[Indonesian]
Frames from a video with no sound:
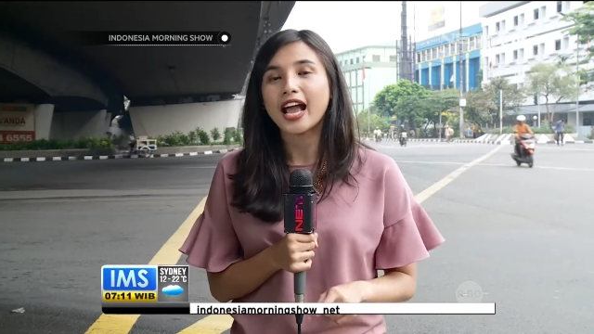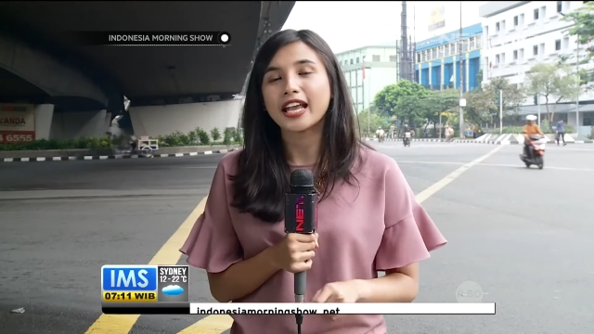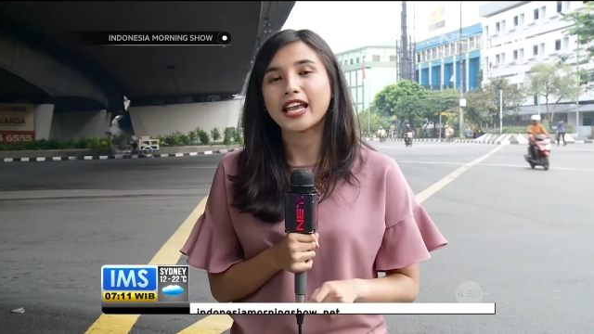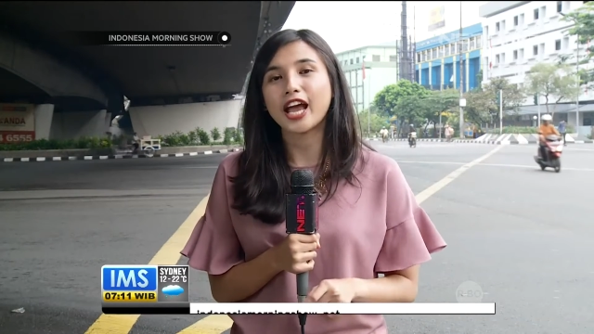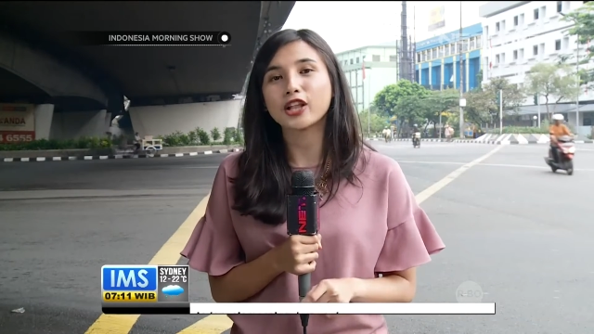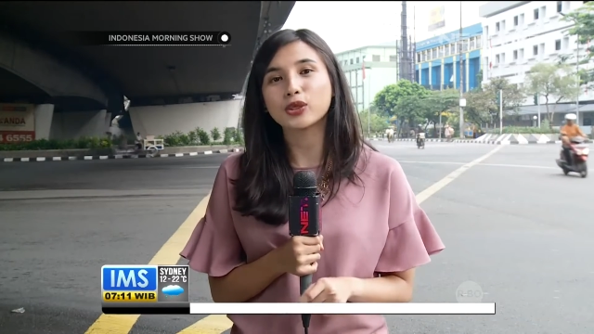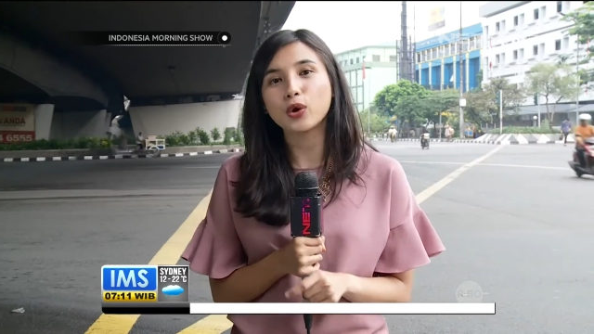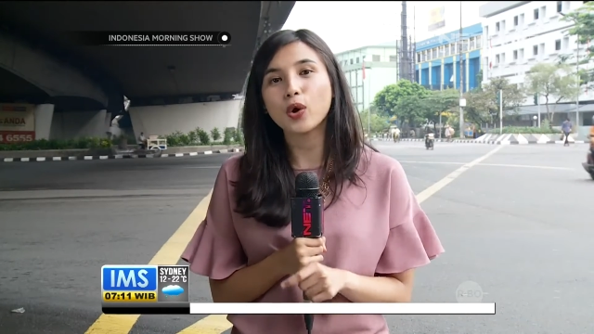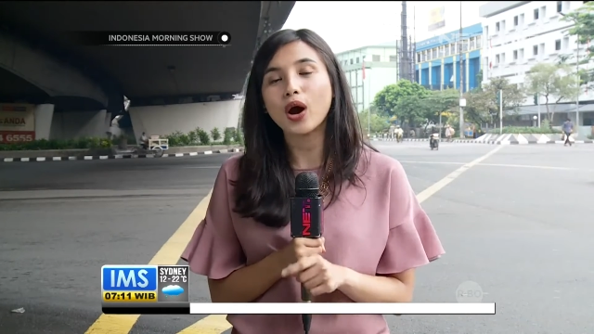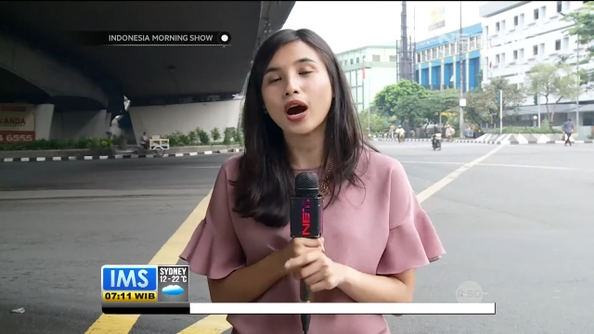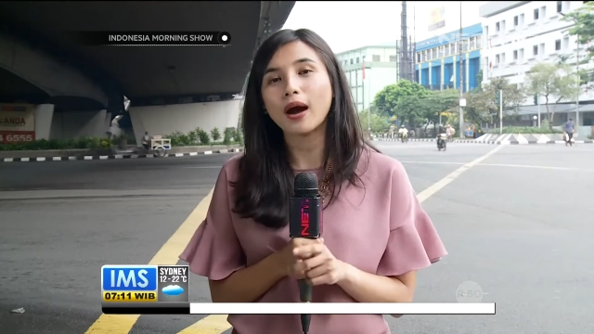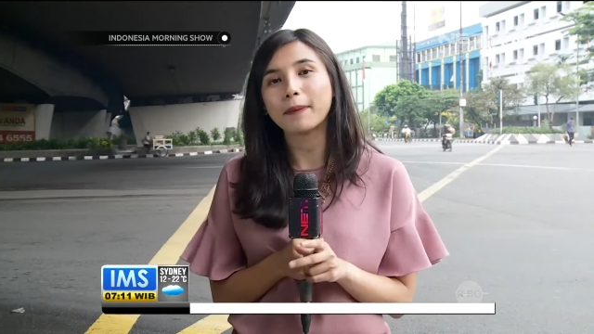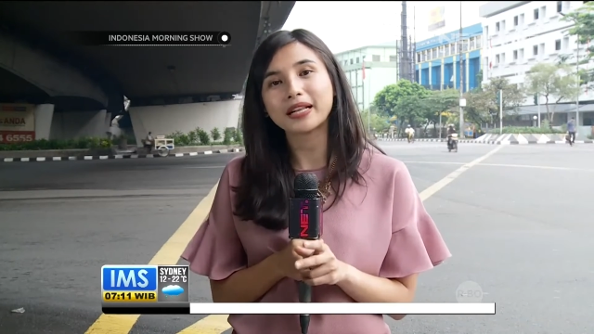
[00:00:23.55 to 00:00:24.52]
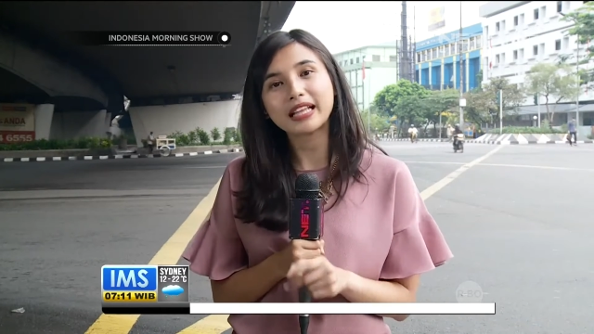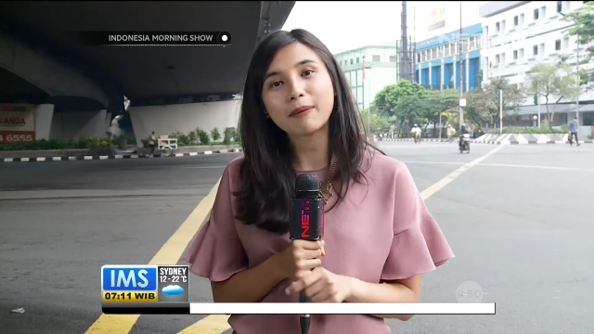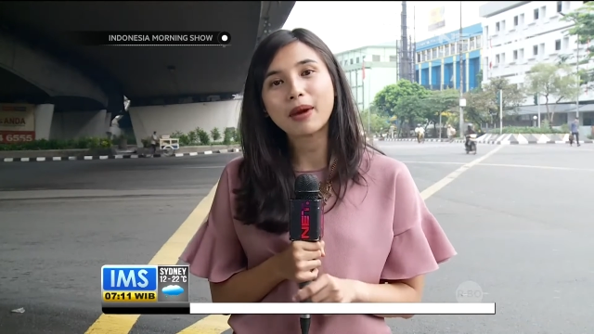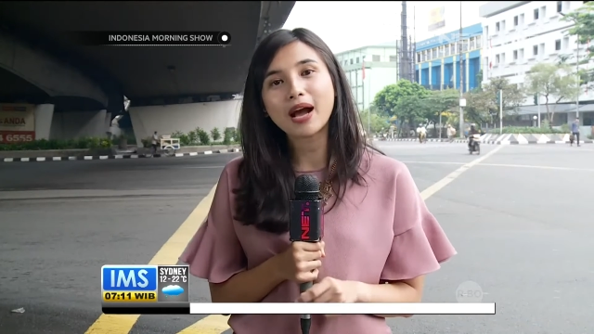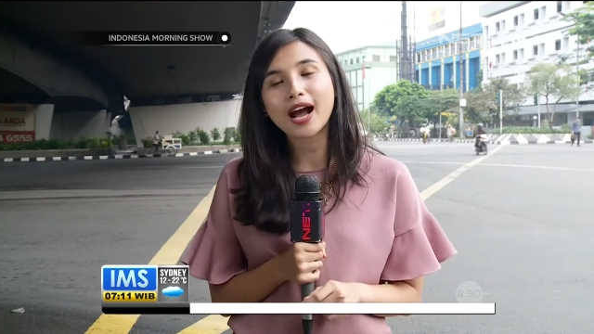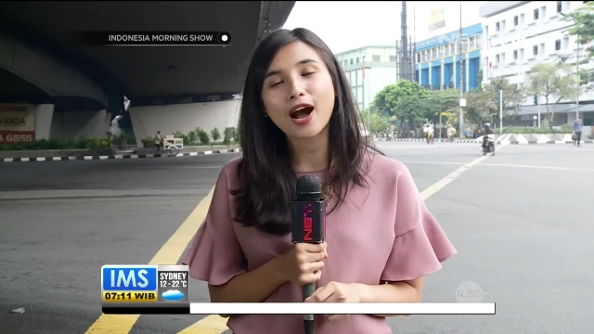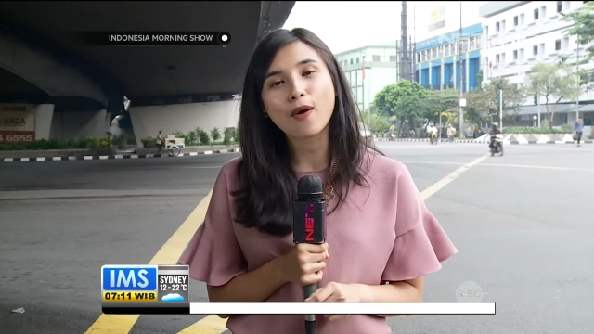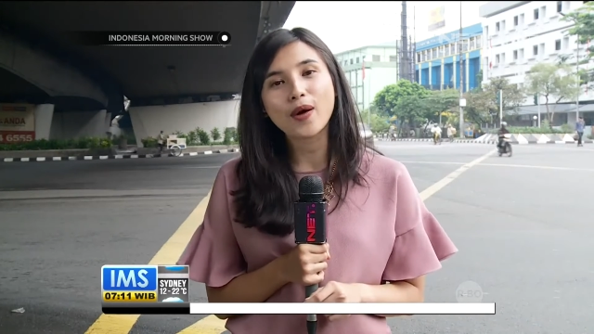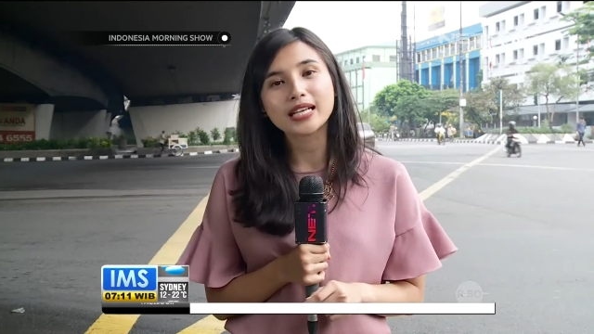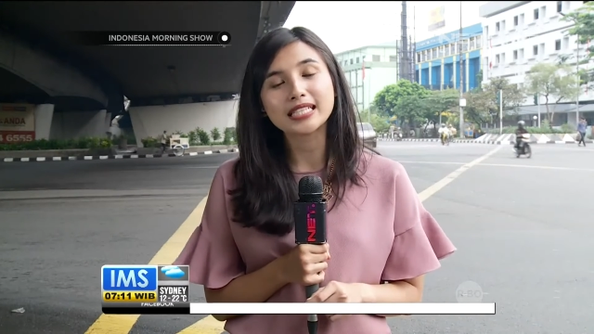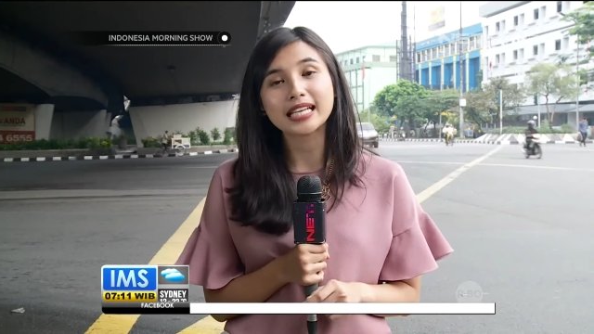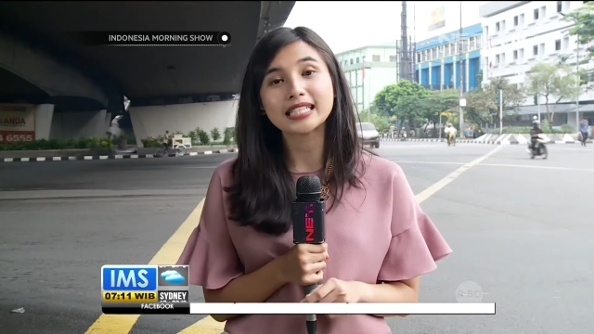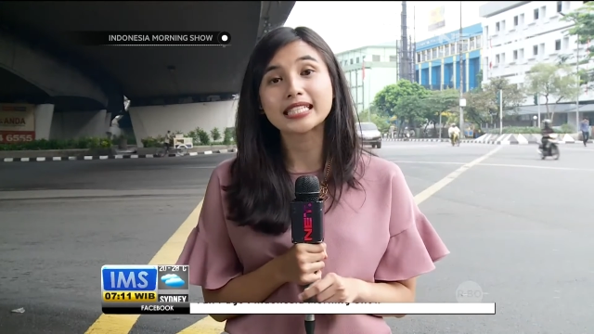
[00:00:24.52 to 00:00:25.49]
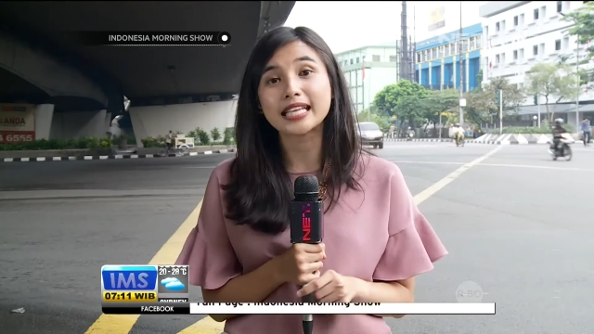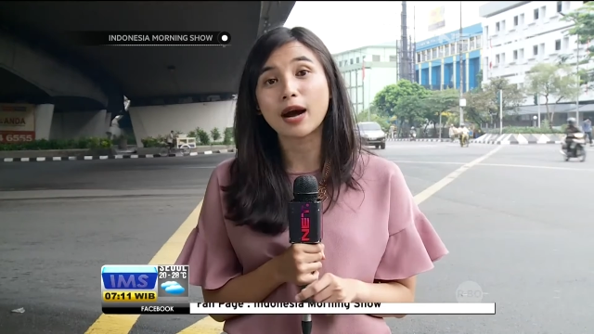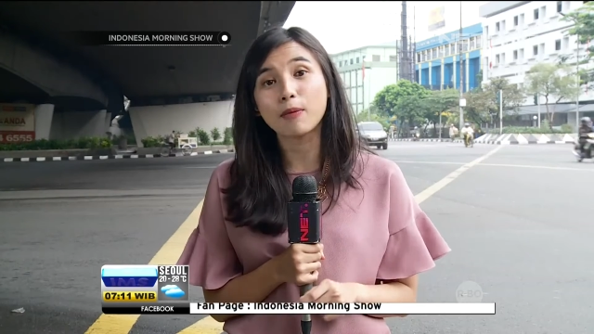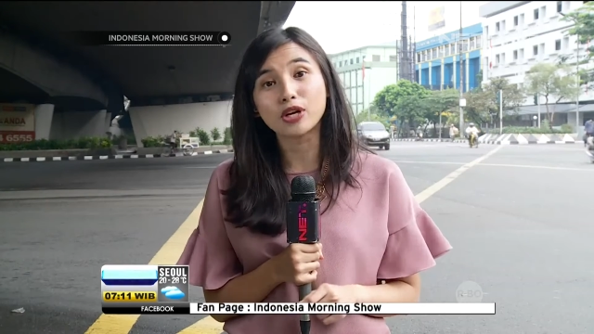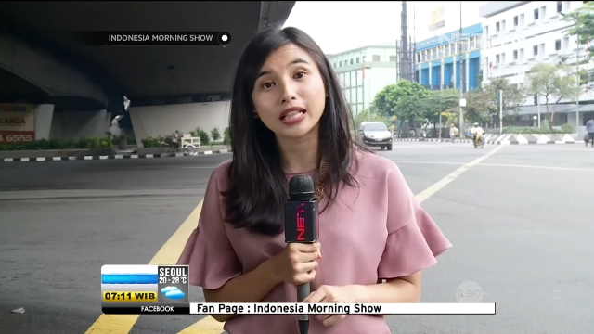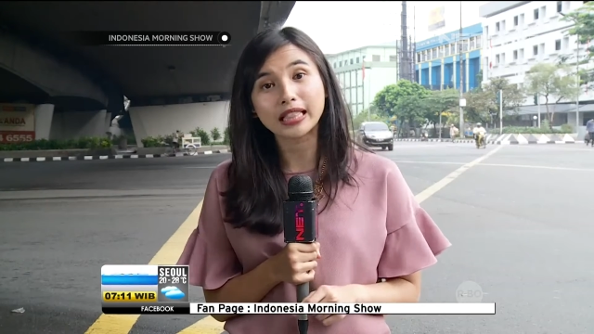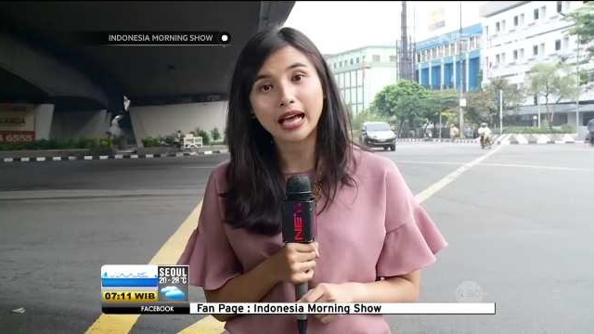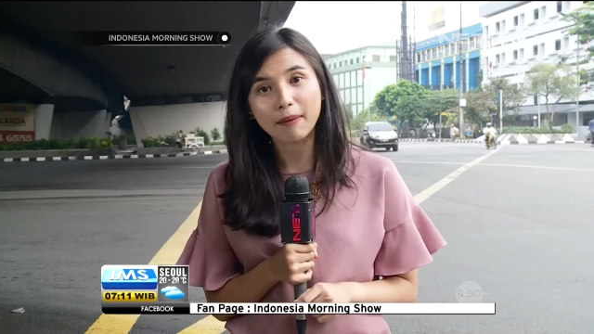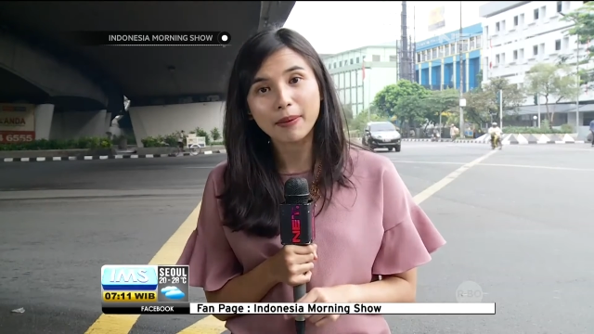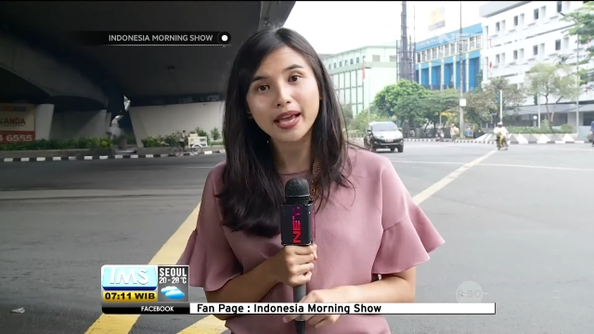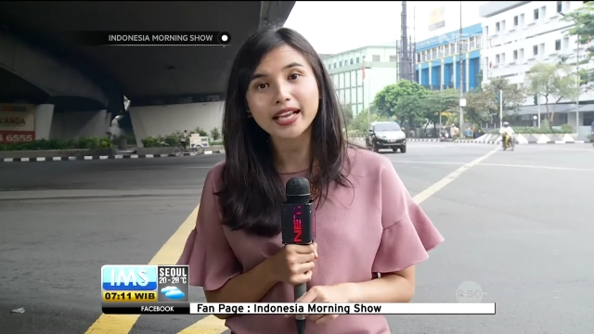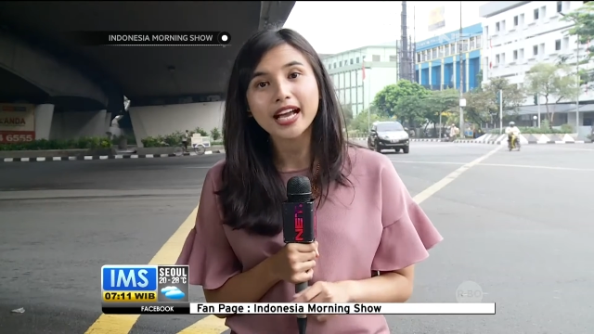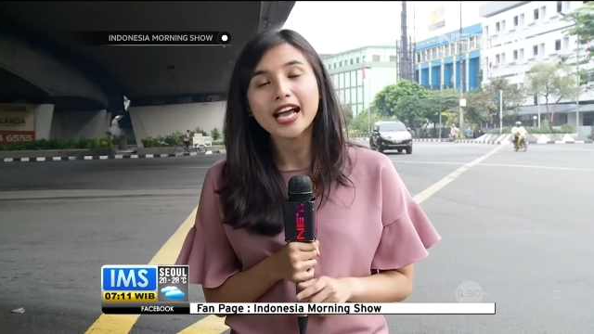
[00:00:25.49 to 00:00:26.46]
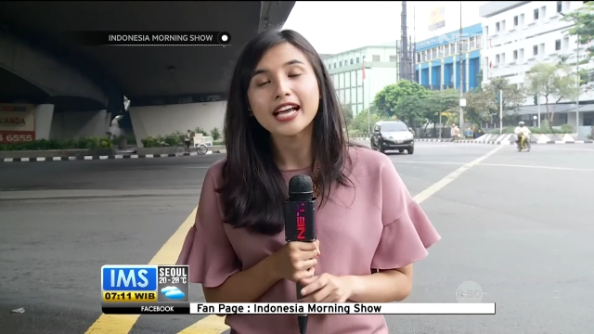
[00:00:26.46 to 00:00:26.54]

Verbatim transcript: yaitu eh, pertama kawasan Jabodetabek,